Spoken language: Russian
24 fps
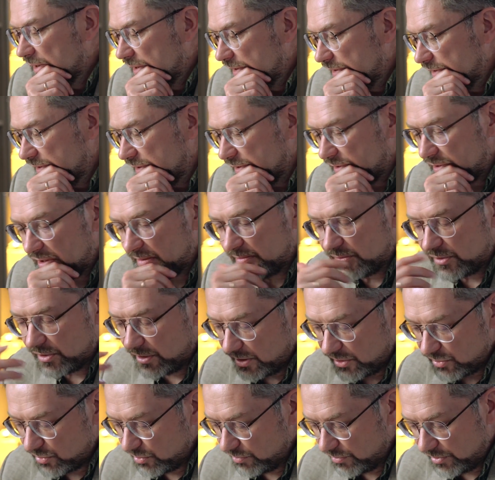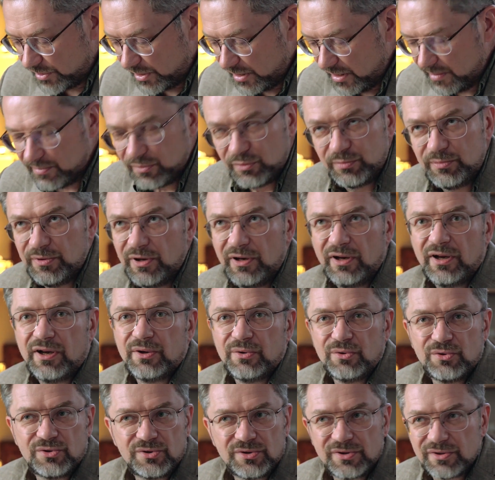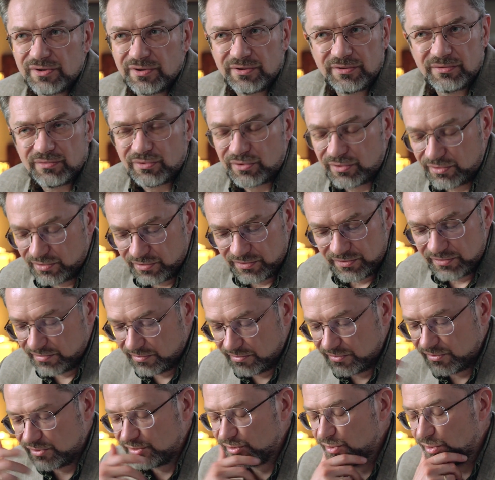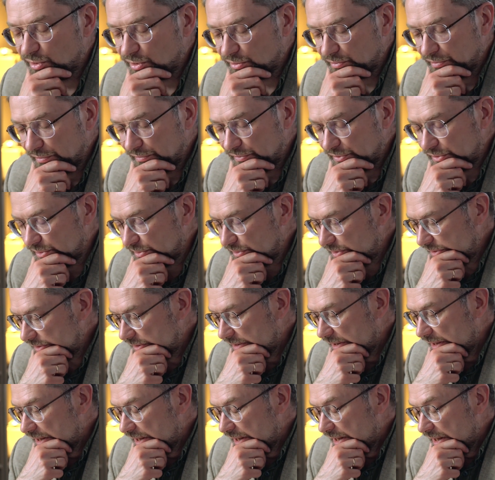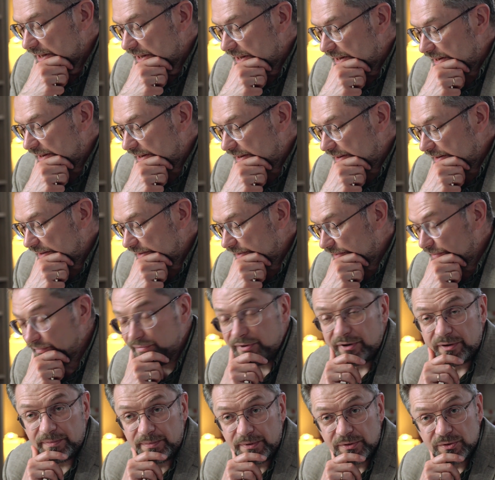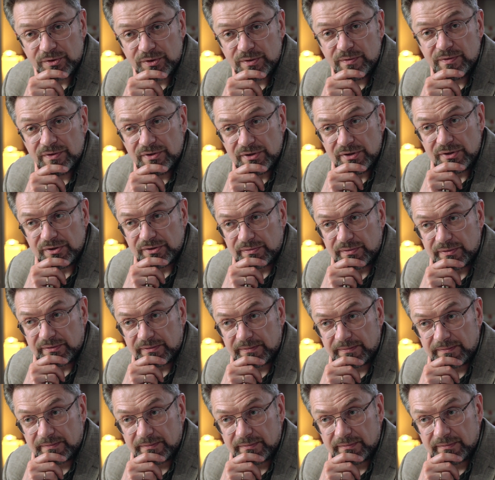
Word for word: А я там захожу в храм, умиляюсь, и вот здорово все, да. А вера прежде всего действие.